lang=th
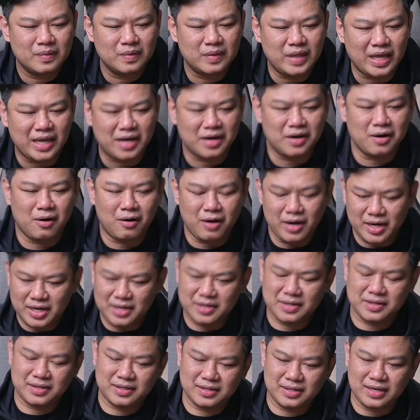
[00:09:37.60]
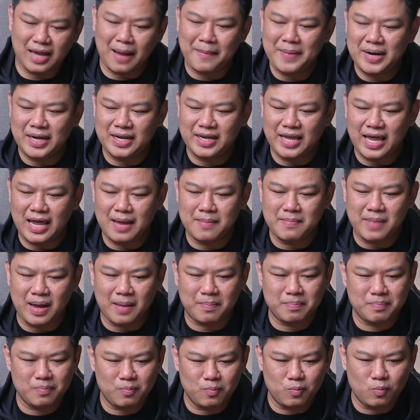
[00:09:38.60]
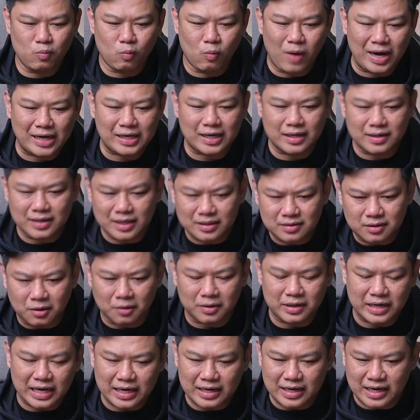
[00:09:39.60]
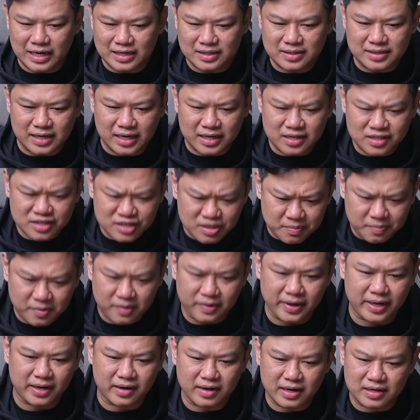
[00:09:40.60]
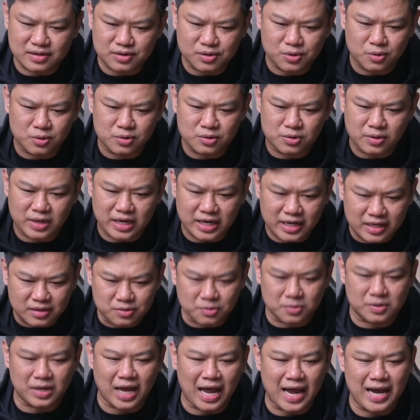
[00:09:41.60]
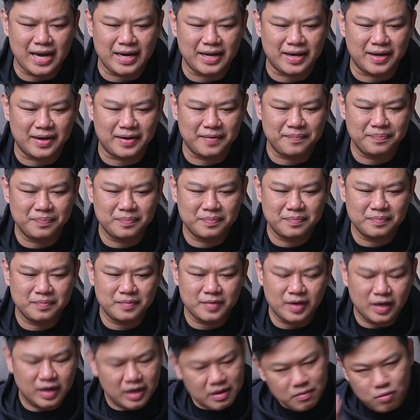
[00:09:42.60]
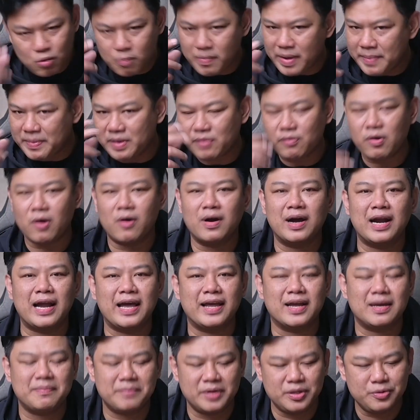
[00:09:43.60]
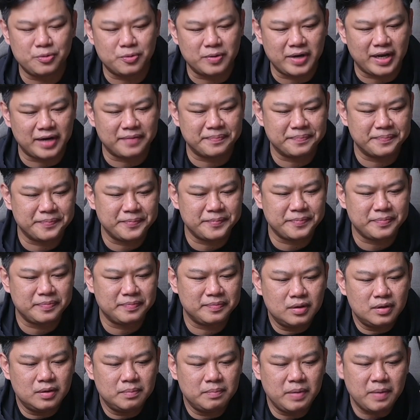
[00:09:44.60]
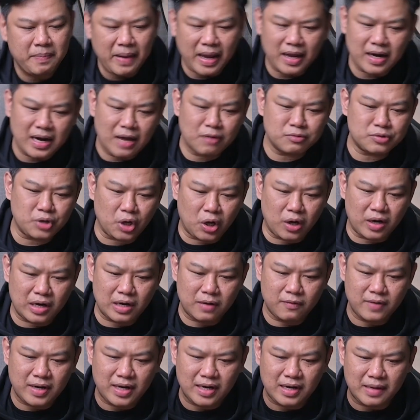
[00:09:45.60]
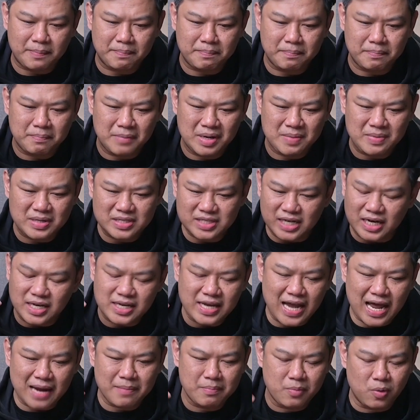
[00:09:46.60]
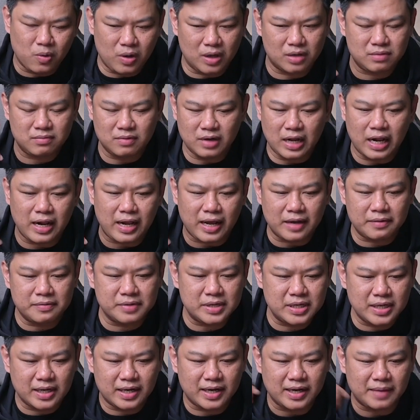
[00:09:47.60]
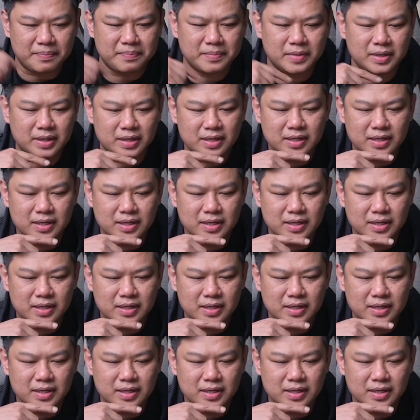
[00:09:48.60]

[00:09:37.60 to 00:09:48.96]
แต่อย่างน้อยถ้าเป็นเกมแบบวัดกันนัดต่อนนัดอาศัยสปิริต และสู้จนนาทีสุดท้ายเนี่ยลิเวอร์พูลไม่เป็นรองใครครับในยุคนั้นบิ๊กแบ็กเล่าต่อครับว่ามันมีสัญญาณบวกหลายเรื่องครับ